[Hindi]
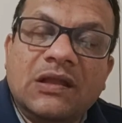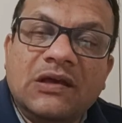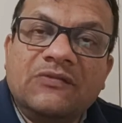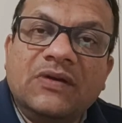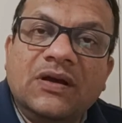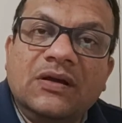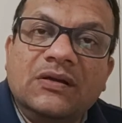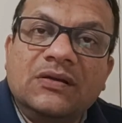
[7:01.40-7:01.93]

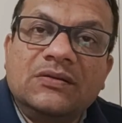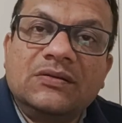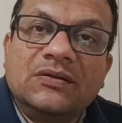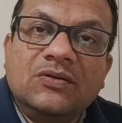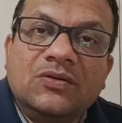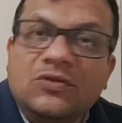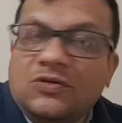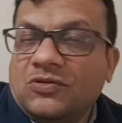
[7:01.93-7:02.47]
अलावा
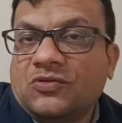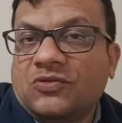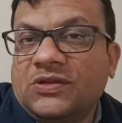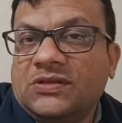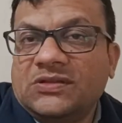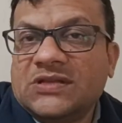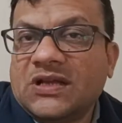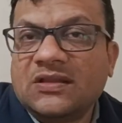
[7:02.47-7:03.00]
और
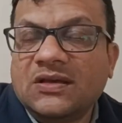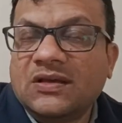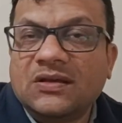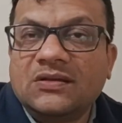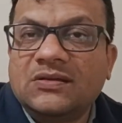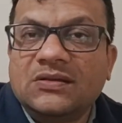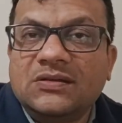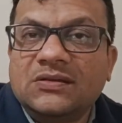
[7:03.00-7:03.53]
कोई ज़्यादा
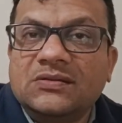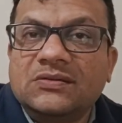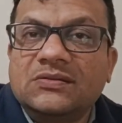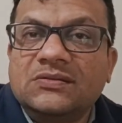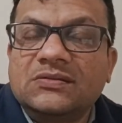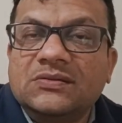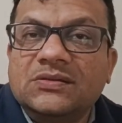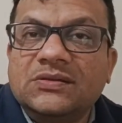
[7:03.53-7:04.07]

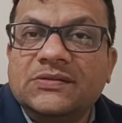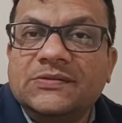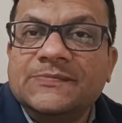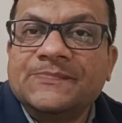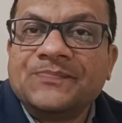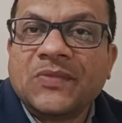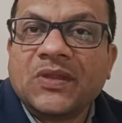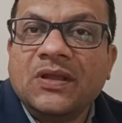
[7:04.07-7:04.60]
uh,
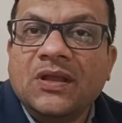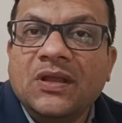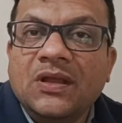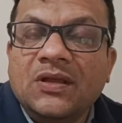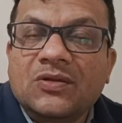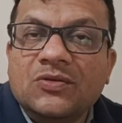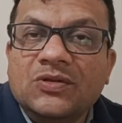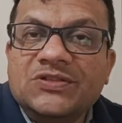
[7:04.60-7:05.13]
uh,
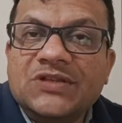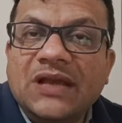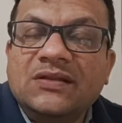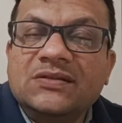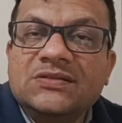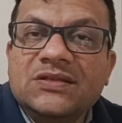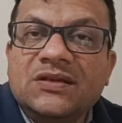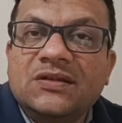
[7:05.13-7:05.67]
कोई
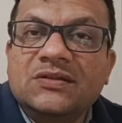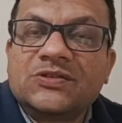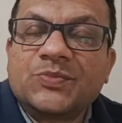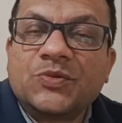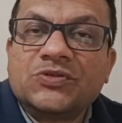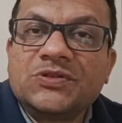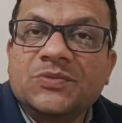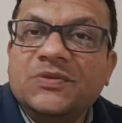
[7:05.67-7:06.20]
चैलेंज या
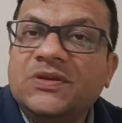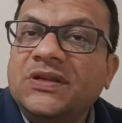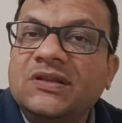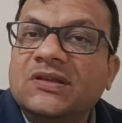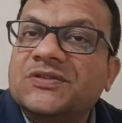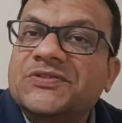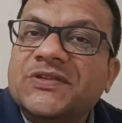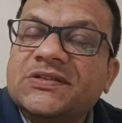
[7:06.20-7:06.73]

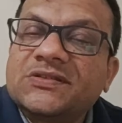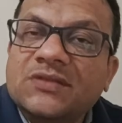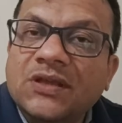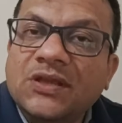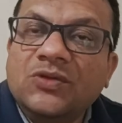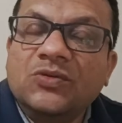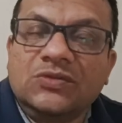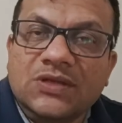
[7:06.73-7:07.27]
रिस्पॉन्सिबिलिटी या स्ट्रेस
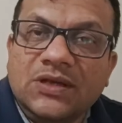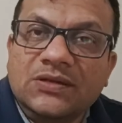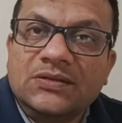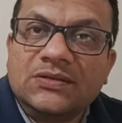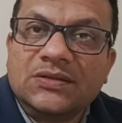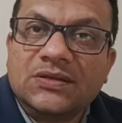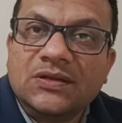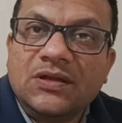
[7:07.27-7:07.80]
नहीं होता
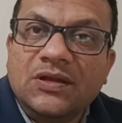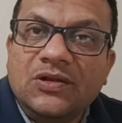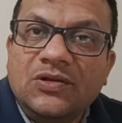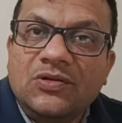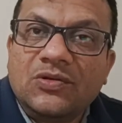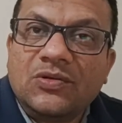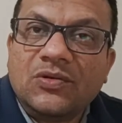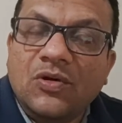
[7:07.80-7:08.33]

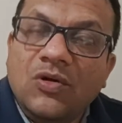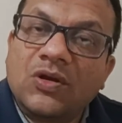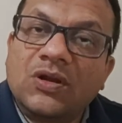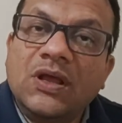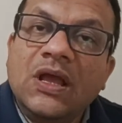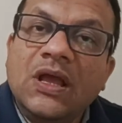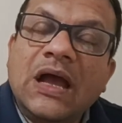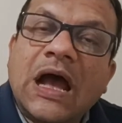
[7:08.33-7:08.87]

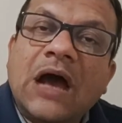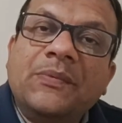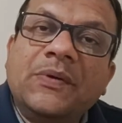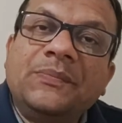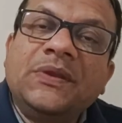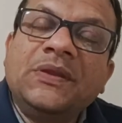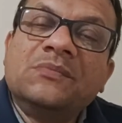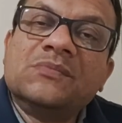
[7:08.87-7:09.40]
और
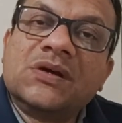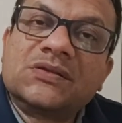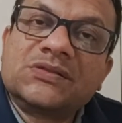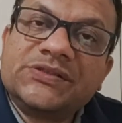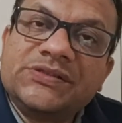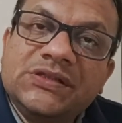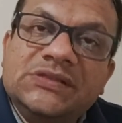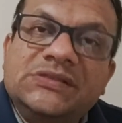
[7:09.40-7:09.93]
आप अपनी
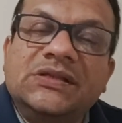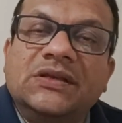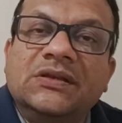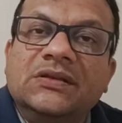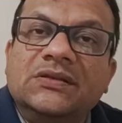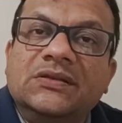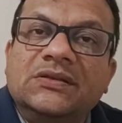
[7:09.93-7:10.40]
मर्जी से